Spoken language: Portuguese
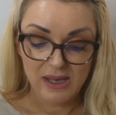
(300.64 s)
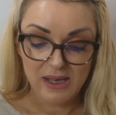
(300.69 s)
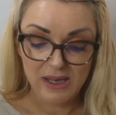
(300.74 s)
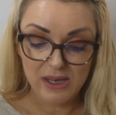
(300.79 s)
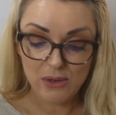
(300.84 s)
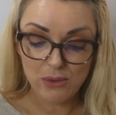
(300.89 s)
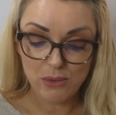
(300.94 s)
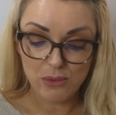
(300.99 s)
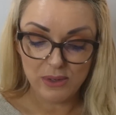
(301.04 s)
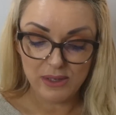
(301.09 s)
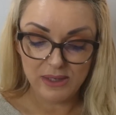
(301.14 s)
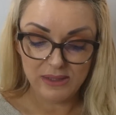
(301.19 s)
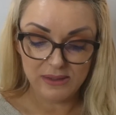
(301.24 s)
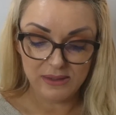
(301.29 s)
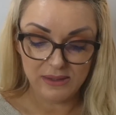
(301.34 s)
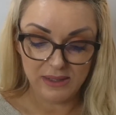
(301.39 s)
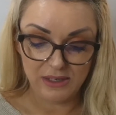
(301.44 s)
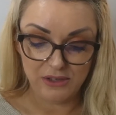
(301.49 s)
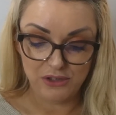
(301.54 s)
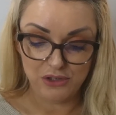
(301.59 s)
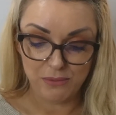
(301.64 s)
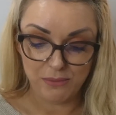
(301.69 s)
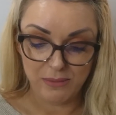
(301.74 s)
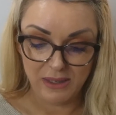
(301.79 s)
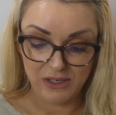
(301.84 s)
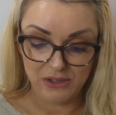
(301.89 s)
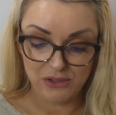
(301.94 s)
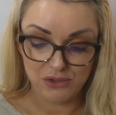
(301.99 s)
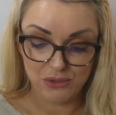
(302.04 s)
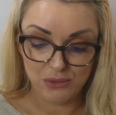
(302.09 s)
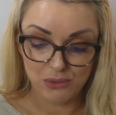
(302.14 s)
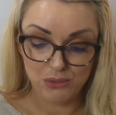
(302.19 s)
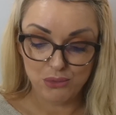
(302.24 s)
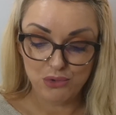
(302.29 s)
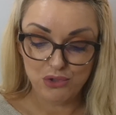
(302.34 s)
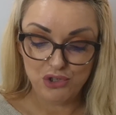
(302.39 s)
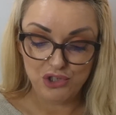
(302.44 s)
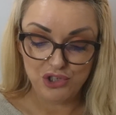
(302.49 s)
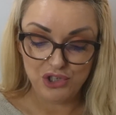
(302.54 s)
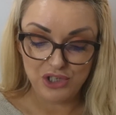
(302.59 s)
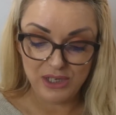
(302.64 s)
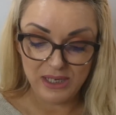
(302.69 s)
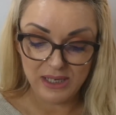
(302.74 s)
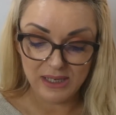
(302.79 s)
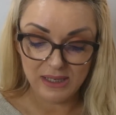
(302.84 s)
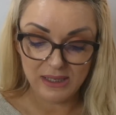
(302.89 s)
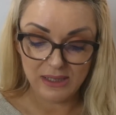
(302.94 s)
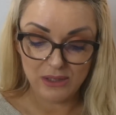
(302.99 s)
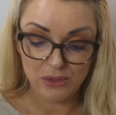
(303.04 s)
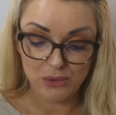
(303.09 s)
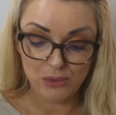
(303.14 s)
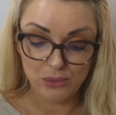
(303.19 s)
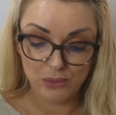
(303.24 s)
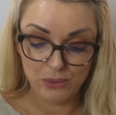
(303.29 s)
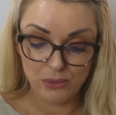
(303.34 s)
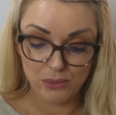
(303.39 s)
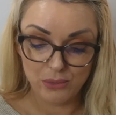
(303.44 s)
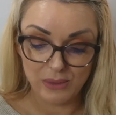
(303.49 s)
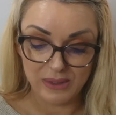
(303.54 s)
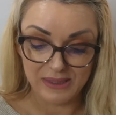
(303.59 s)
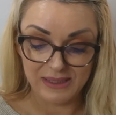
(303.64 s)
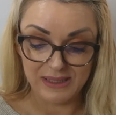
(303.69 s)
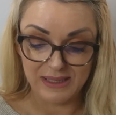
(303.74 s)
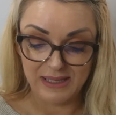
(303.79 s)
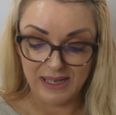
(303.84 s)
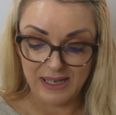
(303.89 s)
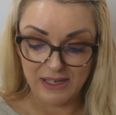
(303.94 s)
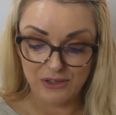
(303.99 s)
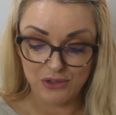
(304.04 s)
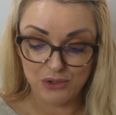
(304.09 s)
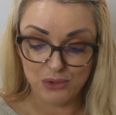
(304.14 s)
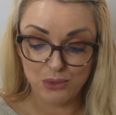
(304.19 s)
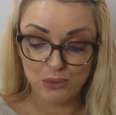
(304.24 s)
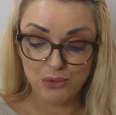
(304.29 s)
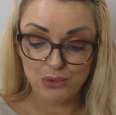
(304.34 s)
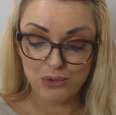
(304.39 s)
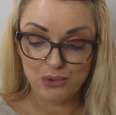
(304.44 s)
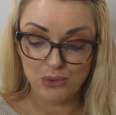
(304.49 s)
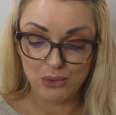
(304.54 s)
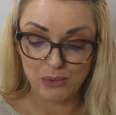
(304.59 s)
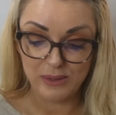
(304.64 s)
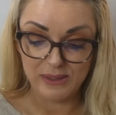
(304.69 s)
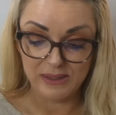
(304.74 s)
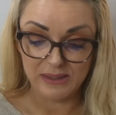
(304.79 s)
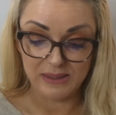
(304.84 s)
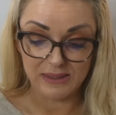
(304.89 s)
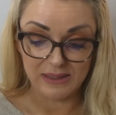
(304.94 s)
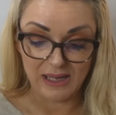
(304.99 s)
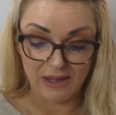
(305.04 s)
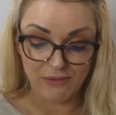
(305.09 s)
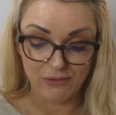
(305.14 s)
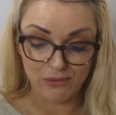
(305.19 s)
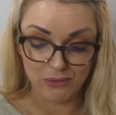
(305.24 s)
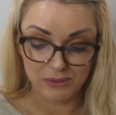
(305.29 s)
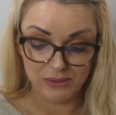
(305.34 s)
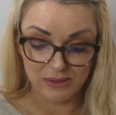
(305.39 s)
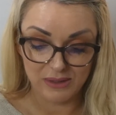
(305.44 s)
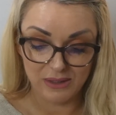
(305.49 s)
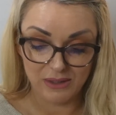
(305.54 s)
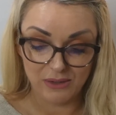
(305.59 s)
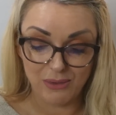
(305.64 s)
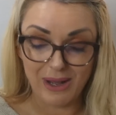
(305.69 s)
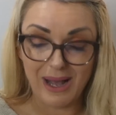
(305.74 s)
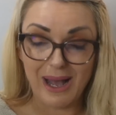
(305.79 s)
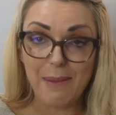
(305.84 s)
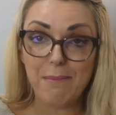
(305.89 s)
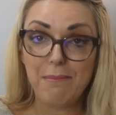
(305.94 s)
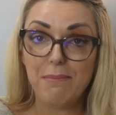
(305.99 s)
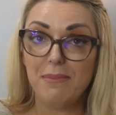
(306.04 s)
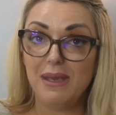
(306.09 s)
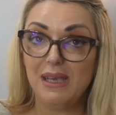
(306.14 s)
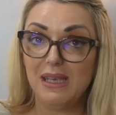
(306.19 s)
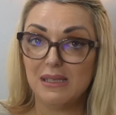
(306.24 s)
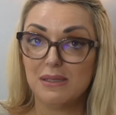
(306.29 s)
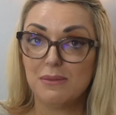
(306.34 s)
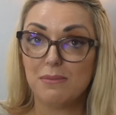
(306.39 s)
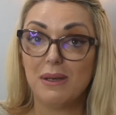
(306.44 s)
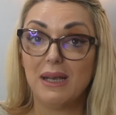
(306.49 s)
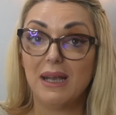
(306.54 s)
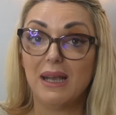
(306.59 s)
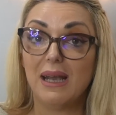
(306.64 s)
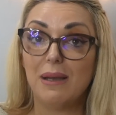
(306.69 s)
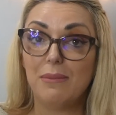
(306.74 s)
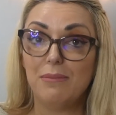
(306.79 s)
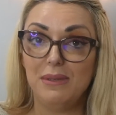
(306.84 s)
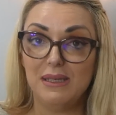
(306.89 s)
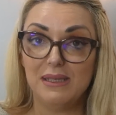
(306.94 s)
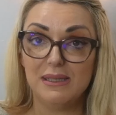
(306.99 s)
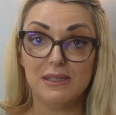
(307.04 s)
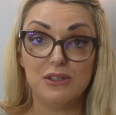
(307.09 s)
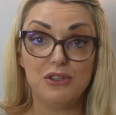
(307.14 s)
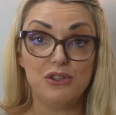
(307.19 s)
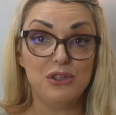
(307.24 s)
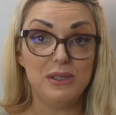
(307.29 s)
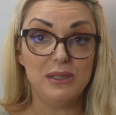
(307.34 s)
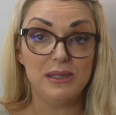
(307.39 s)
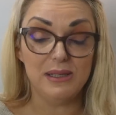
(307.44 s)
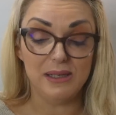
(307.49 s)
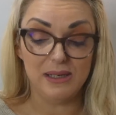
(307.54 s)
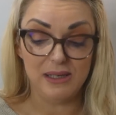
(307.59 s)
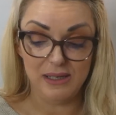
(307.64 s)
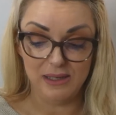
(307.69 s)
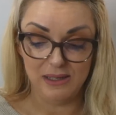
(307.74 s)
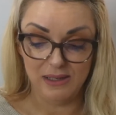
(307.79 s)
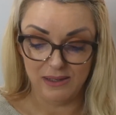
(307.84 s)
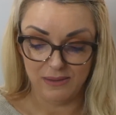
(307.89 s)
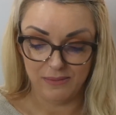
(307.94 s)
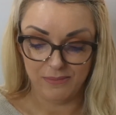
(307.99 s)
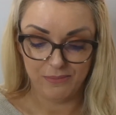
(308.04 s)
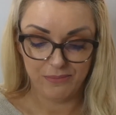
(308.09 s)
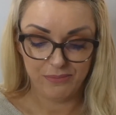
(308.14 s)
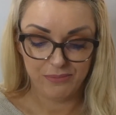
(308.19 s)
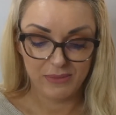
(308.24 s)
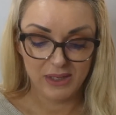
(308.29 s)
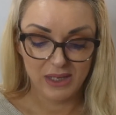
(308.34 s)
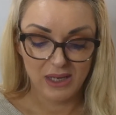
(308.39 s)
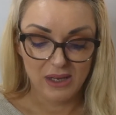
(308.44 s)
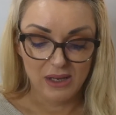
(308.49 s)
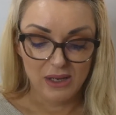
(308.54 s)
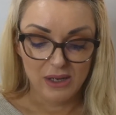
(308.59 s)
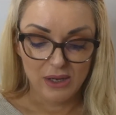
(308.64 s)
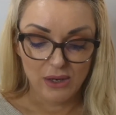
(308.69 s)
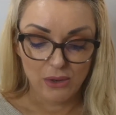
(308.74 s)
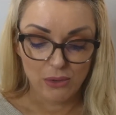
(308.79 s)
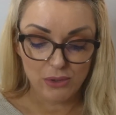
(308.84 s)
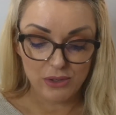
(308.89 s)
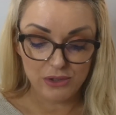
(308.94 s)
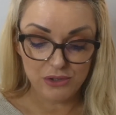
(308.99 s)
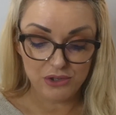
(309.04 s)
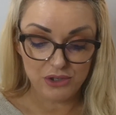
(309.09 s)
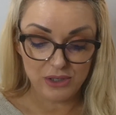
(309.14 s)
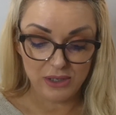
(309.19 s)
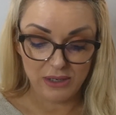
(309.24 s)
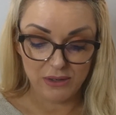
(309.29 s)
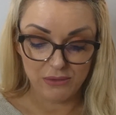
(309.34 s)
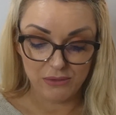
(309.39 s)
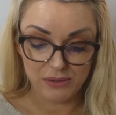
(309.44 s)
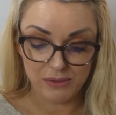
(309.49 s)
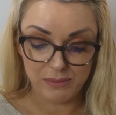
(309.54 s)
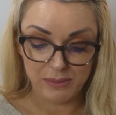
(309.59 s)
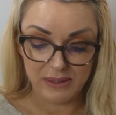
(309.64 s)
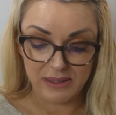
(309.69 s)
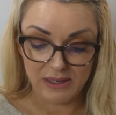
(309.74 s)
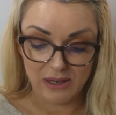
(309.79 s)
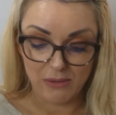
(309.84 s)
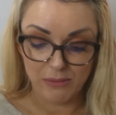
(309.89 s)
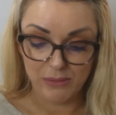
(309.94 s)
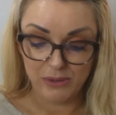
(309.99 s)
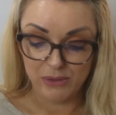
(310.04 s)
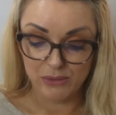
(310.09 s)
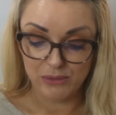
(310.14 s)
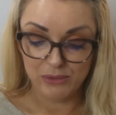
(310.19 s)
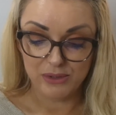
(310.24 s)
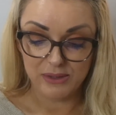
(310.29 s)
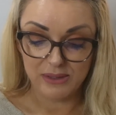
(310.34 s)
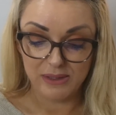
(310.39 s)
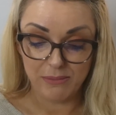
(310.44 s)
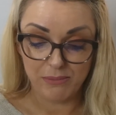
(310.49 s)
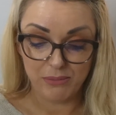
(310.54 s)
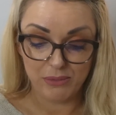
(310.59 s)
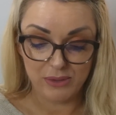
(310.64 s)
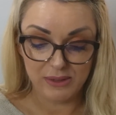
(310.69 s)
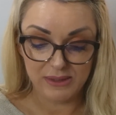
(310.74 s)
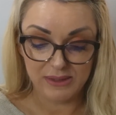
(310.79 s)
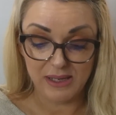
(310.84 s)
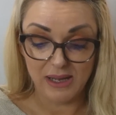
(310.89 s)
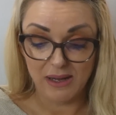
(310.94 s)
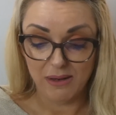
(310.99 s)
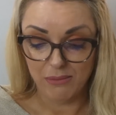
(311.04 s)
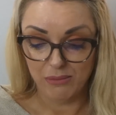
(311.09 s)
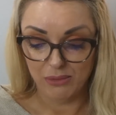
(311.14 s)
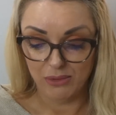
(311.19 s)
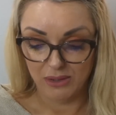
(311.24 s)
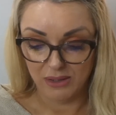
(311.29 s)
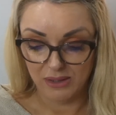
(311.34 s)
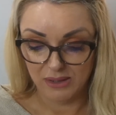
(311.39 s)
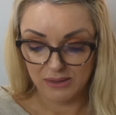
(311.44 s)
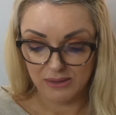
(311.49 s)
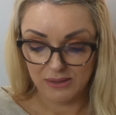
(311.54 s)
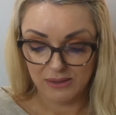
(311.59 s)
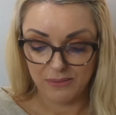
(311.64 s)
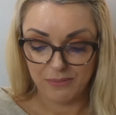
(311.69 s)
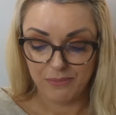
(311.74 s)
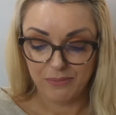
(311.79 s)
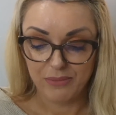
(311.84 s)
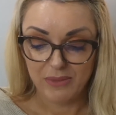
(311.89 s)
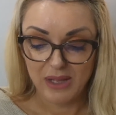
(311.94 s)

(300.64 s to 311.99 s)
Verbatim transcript: E coincidentemente, no dia do acidente, os dois estavam usando a mesma camisa de trilha. Quando eu cheguei ao hospital, minutos depois da ambulância,